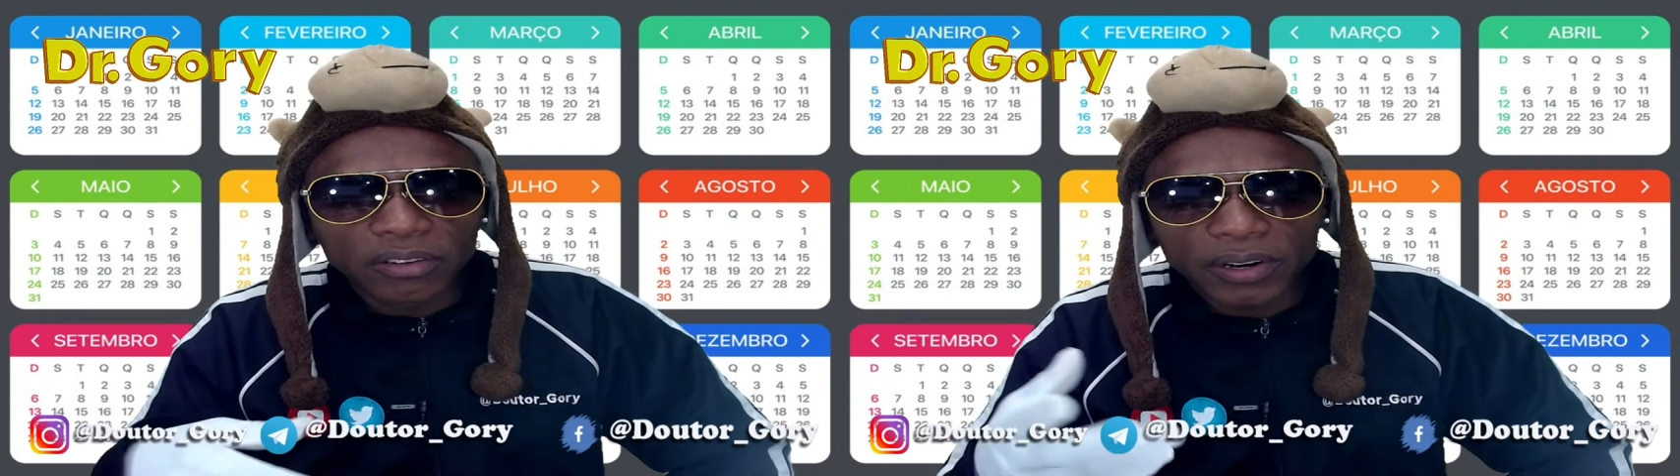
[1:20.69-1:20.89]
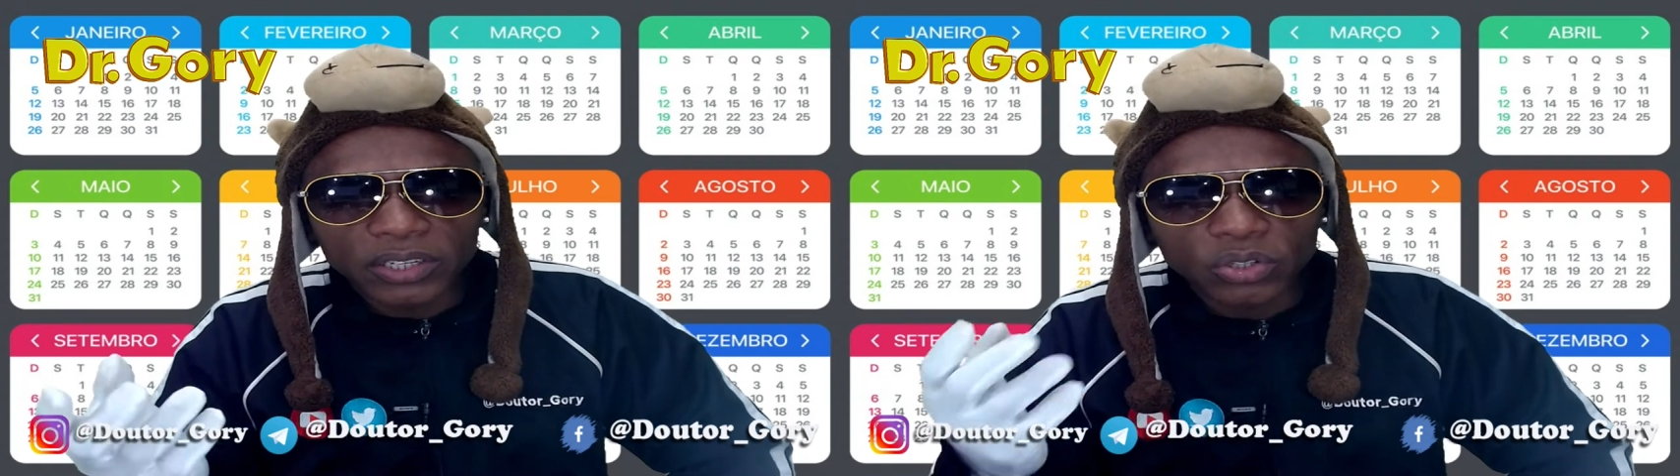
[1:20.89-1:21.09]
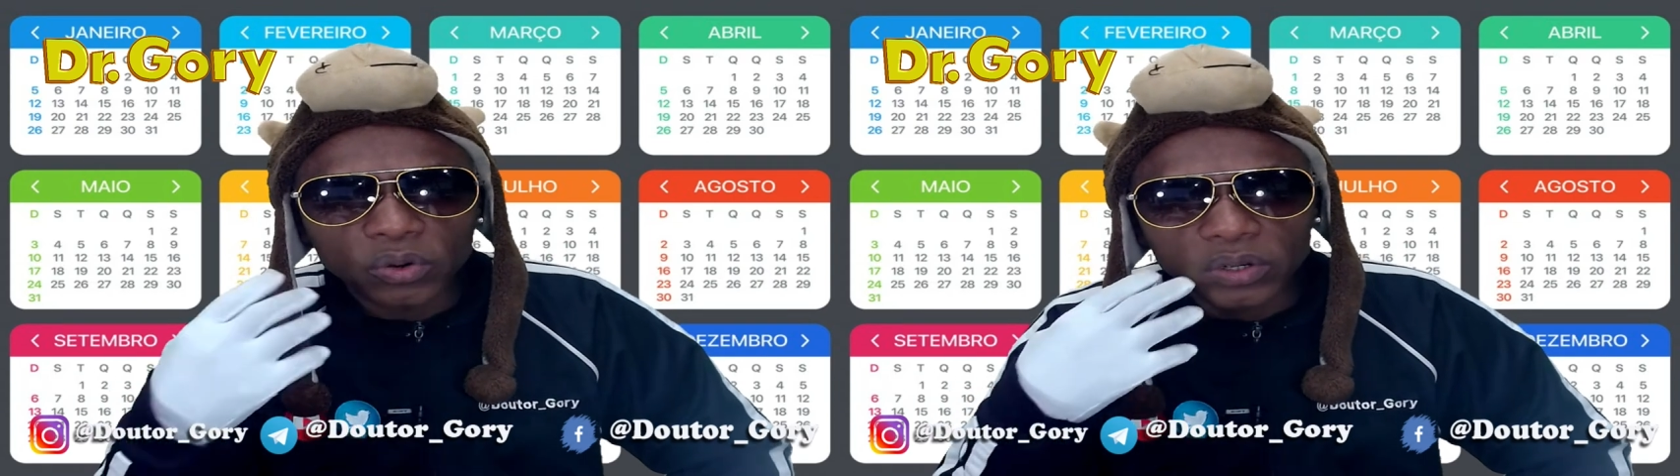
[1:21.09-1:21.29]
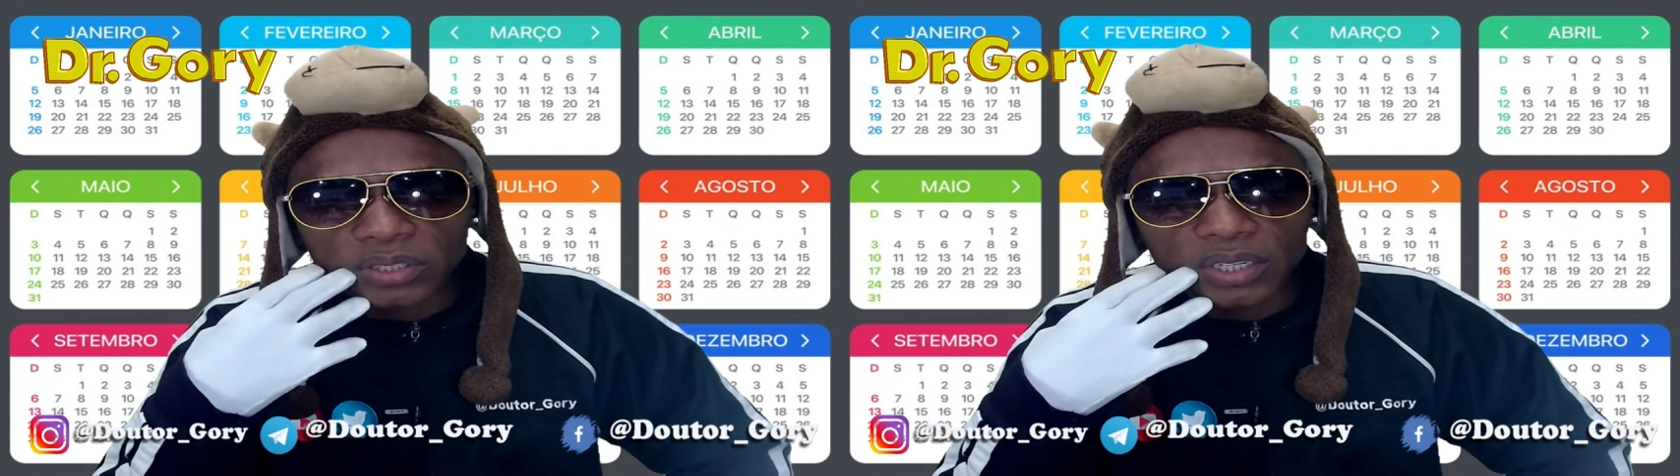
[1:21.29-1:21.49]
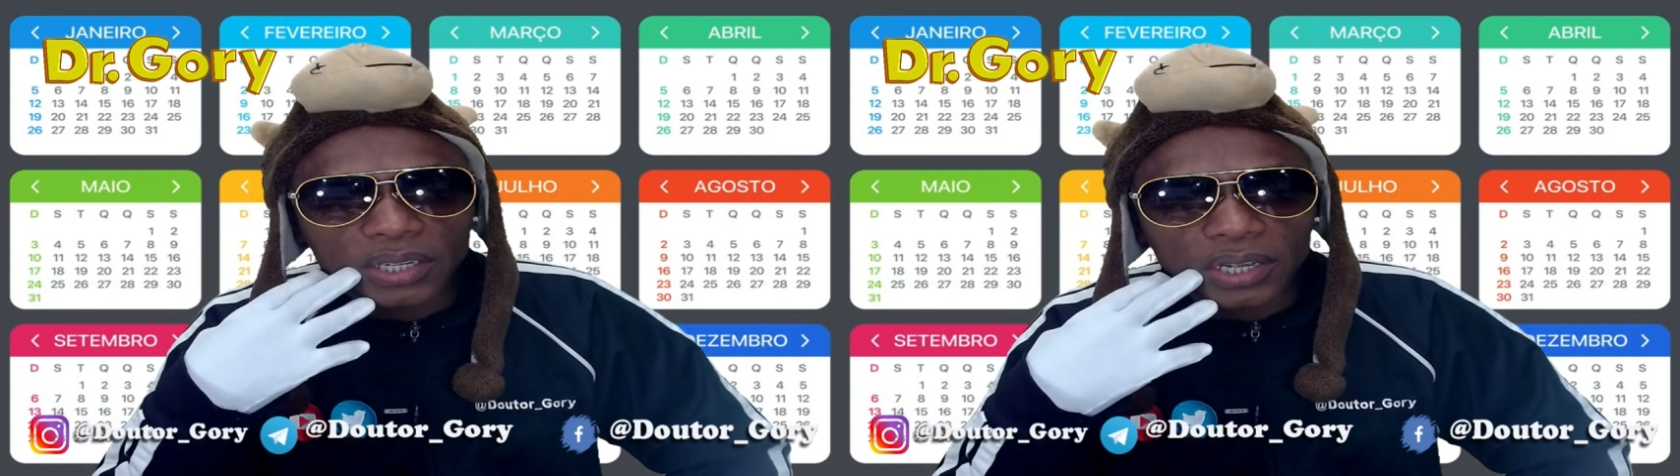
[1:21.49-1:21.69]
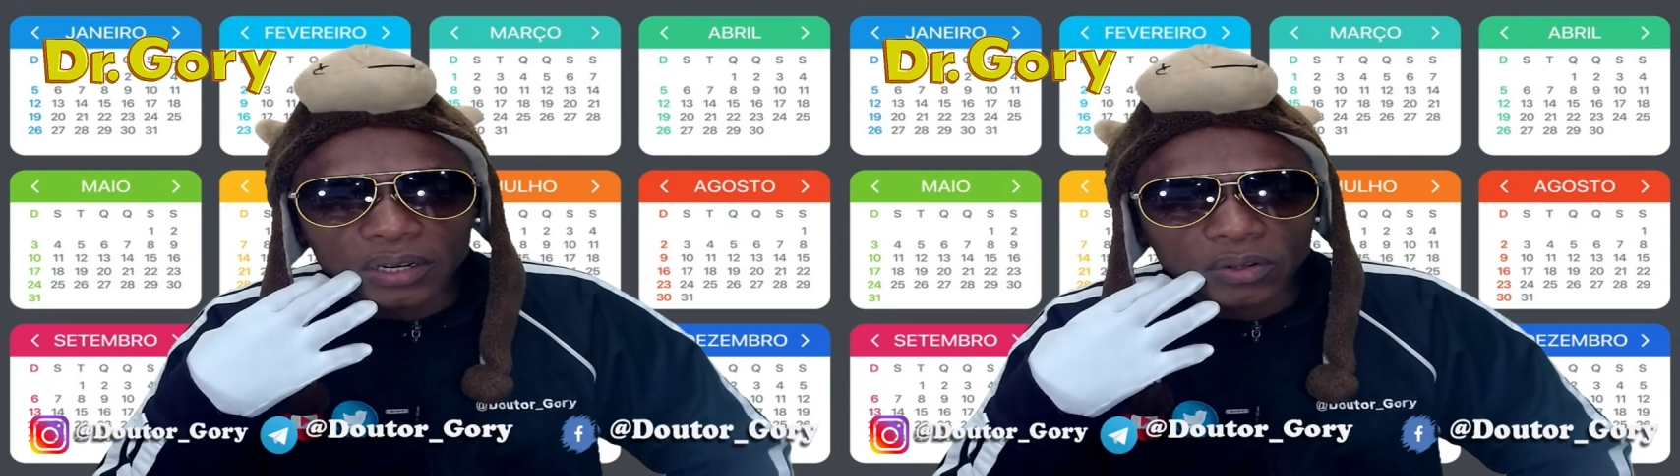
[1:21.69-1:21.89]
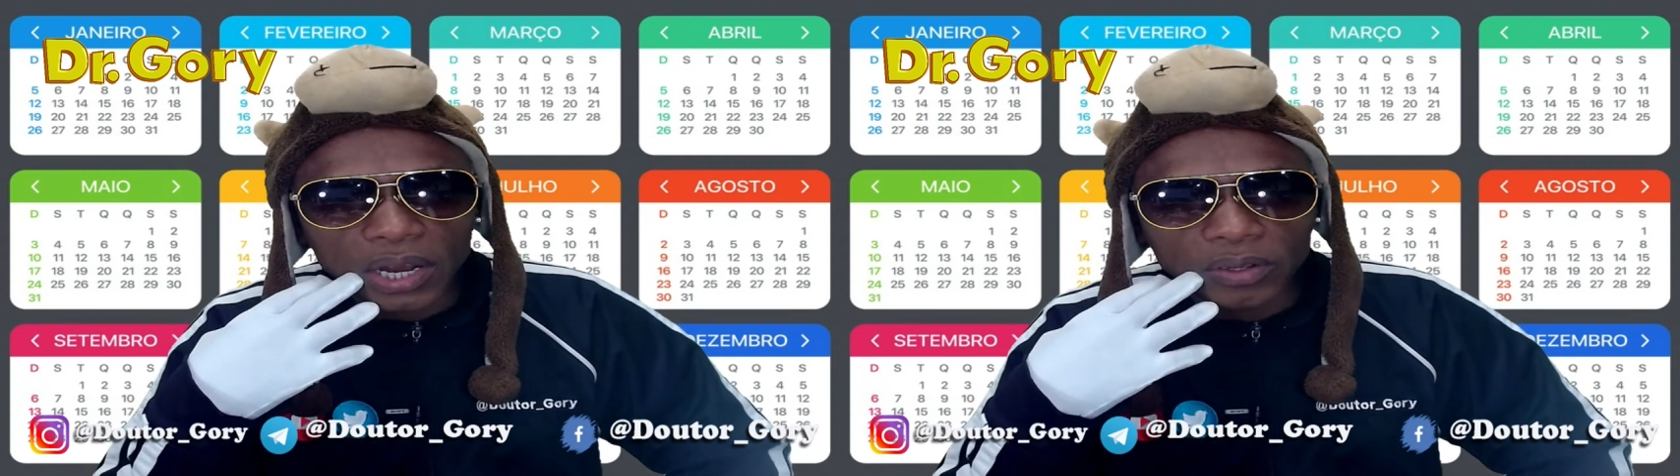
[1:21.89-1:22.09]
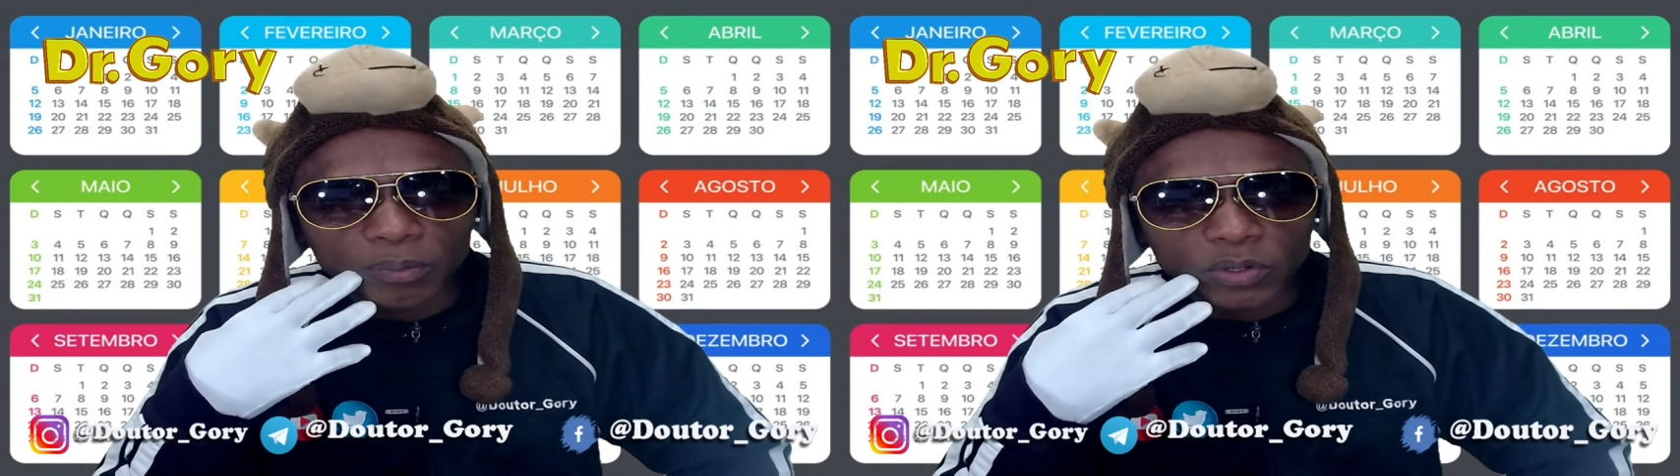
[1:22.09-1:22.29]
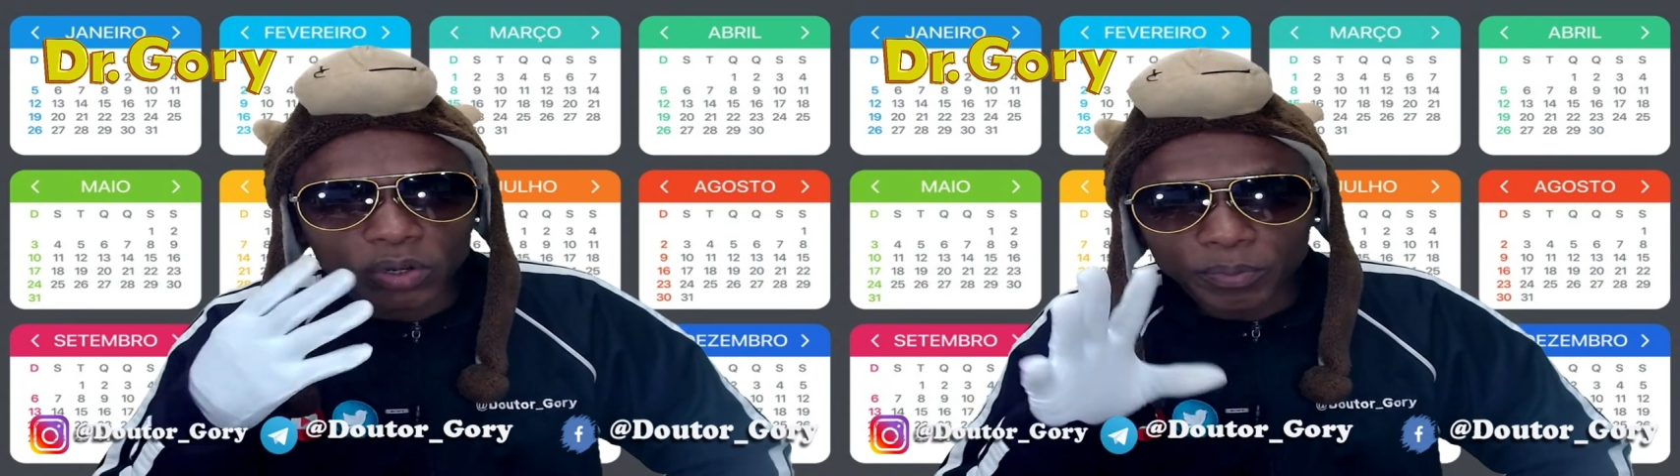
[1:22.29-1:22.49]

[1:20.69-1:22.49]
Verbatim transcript: vai e joga o lixo dentro do carro da pessoa.